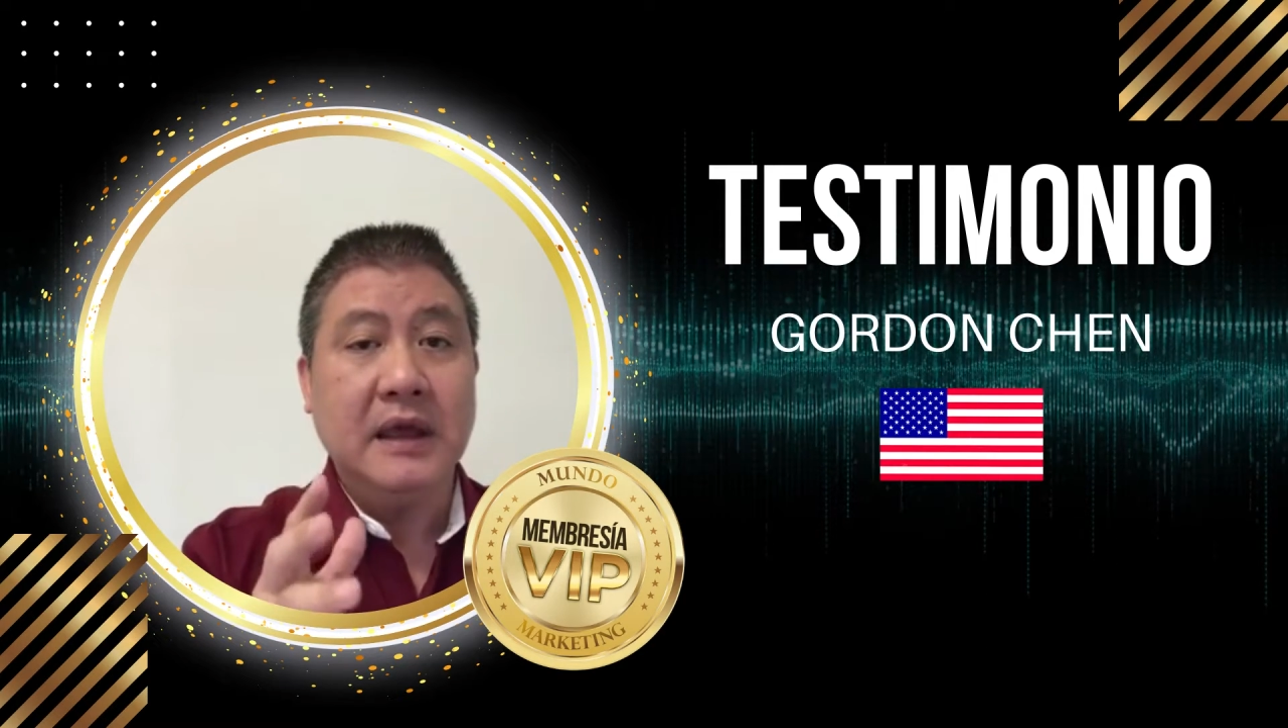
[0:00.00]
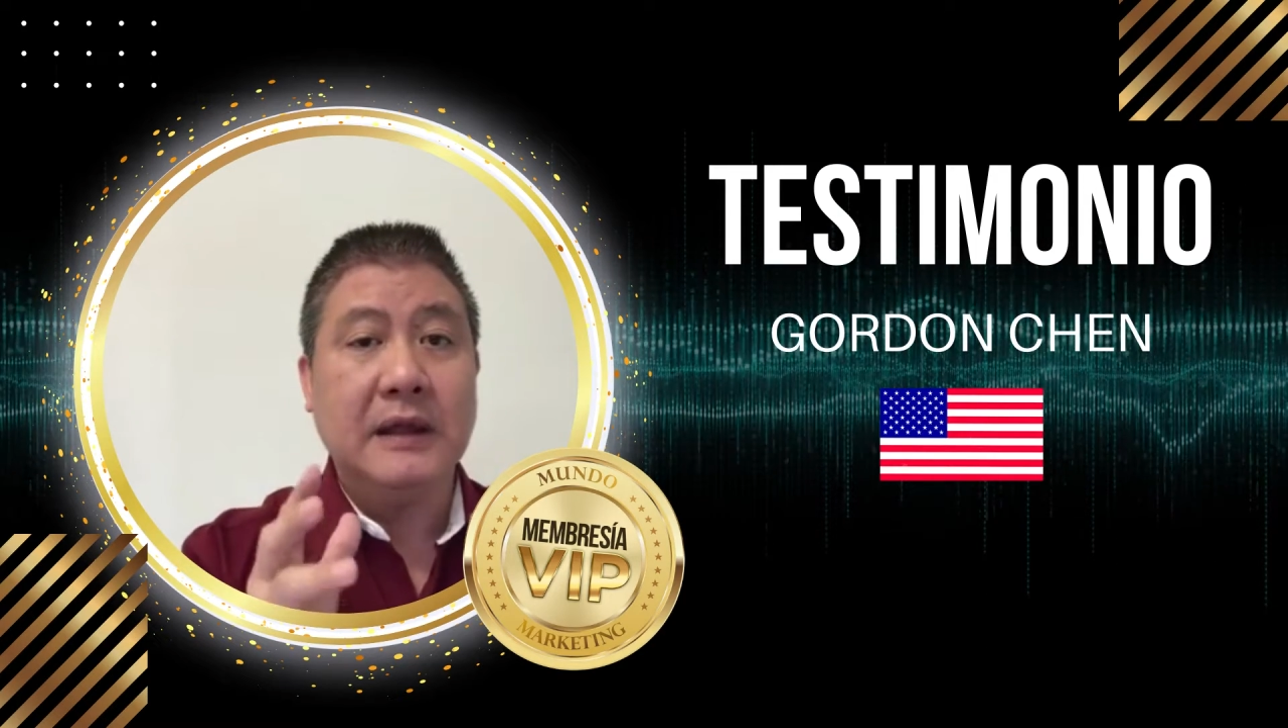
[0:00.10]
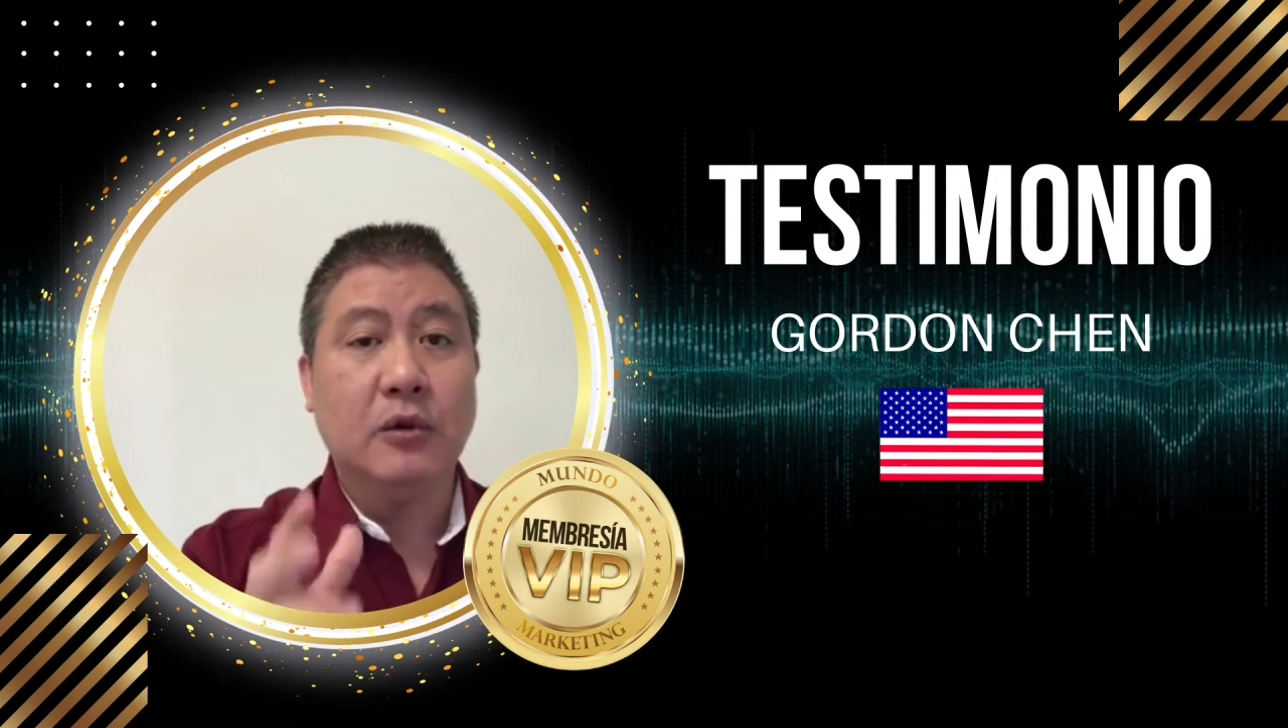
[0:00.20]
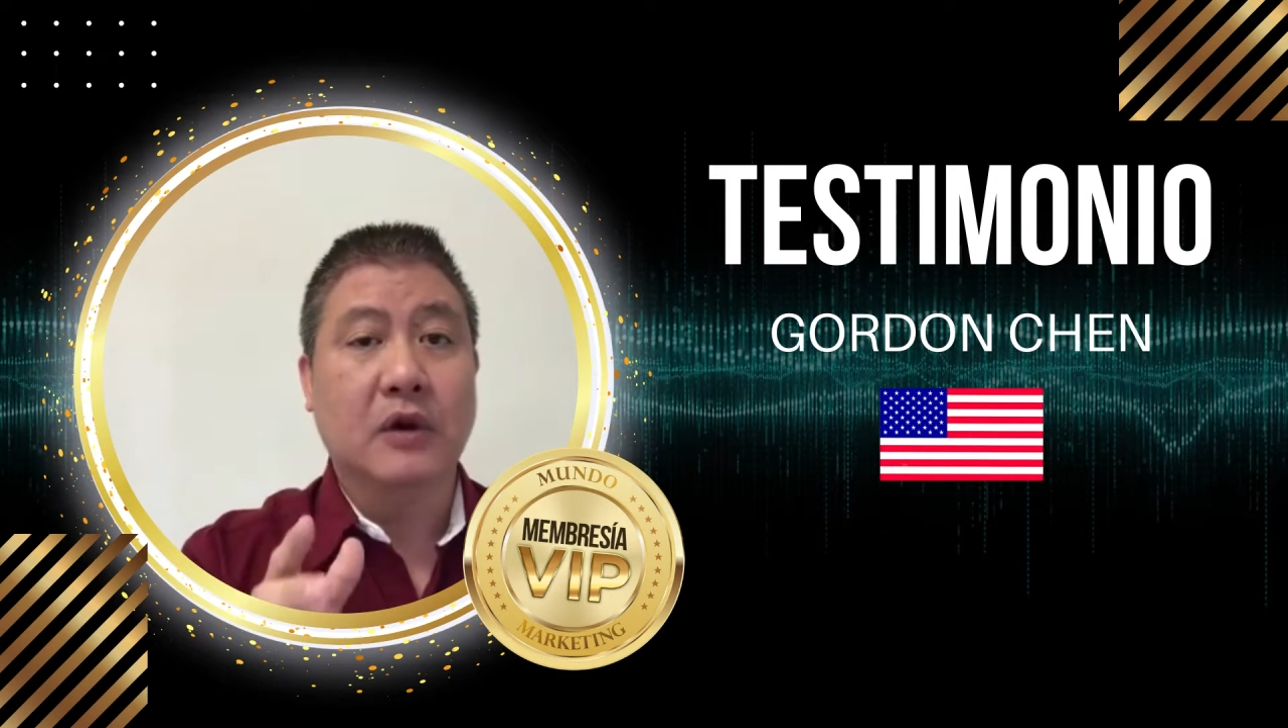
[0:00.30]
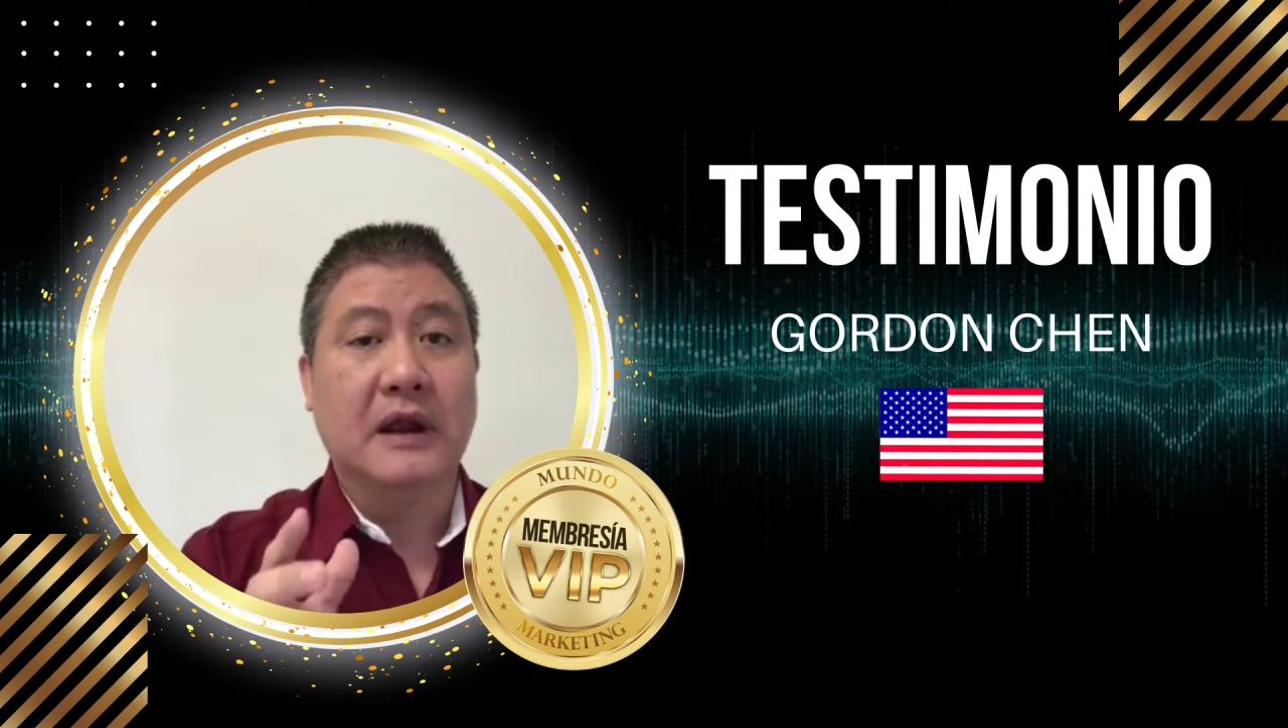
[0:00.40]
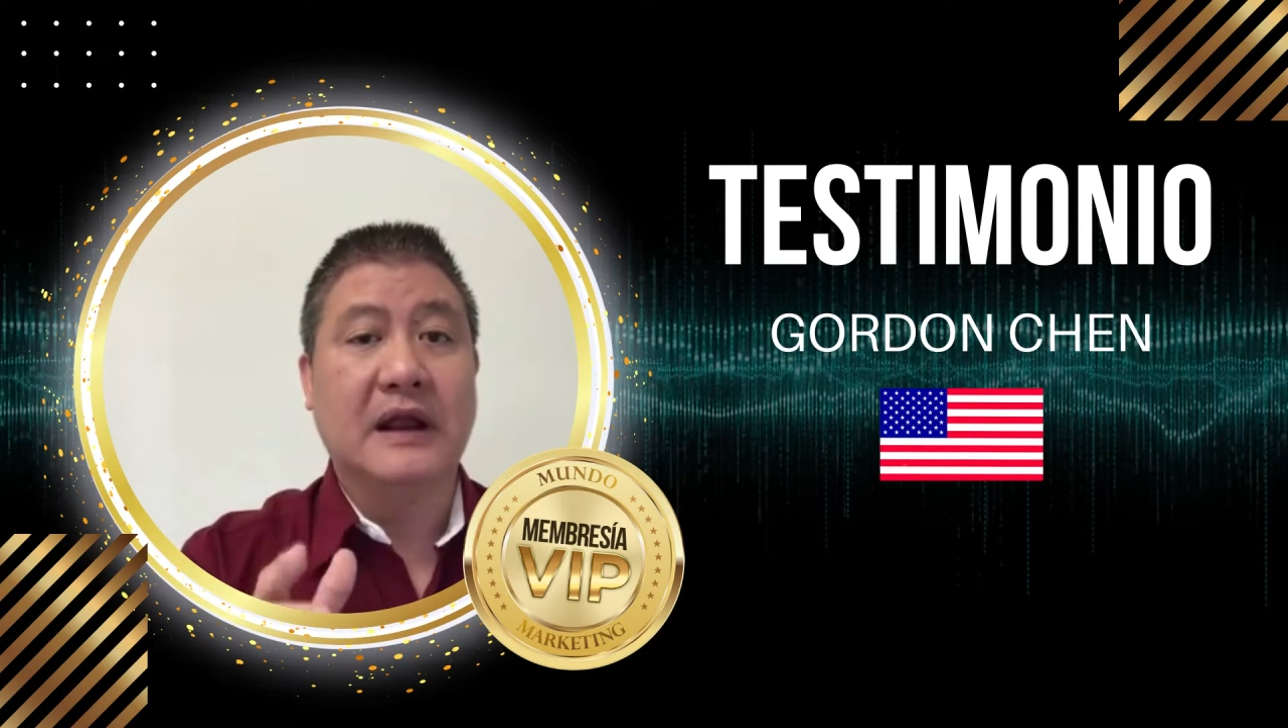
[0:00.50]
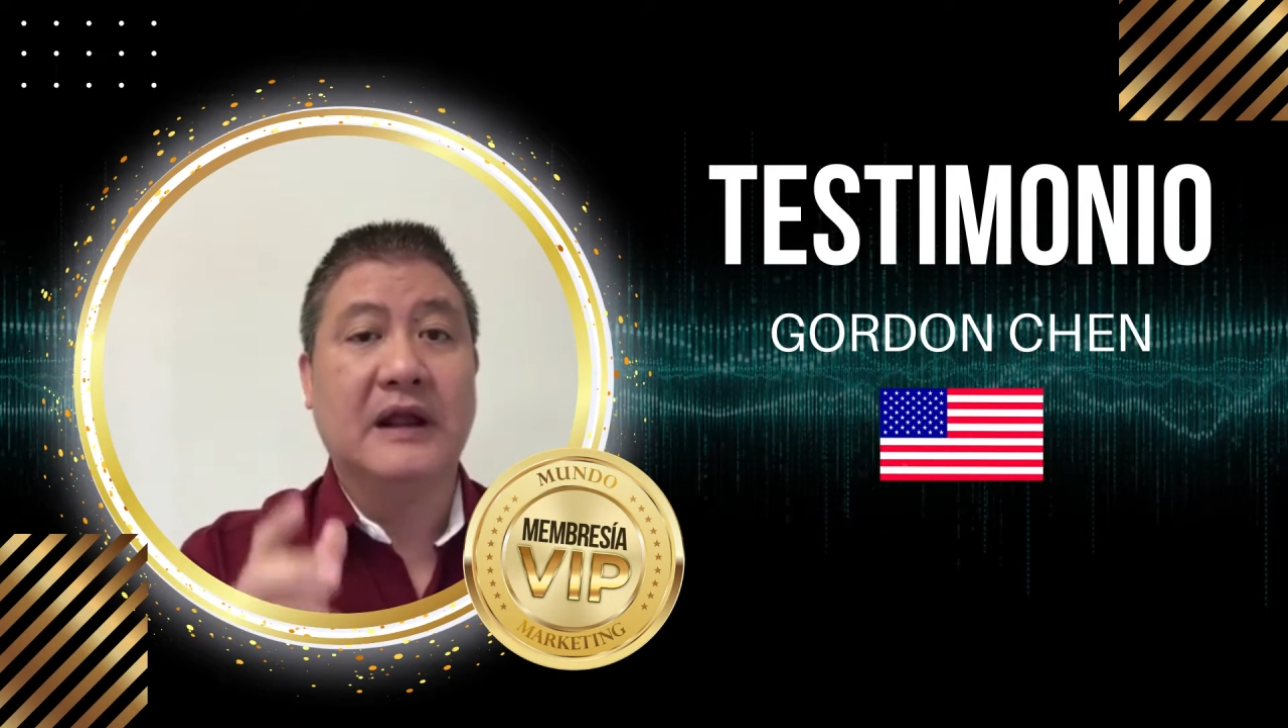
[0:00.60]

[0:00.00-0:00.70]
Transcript: y lograr